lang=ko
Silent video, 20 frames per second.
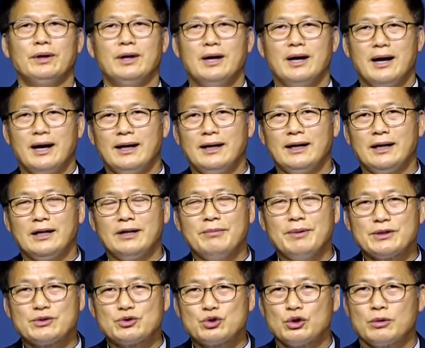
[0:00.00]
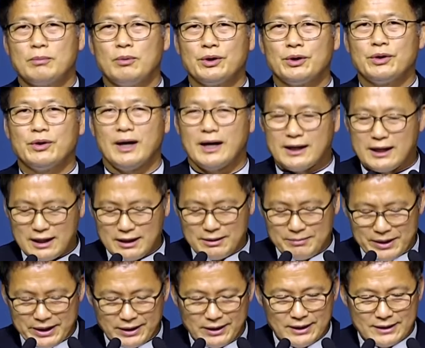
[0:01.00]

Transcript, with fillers: 하나님의 축복이요, 하나님의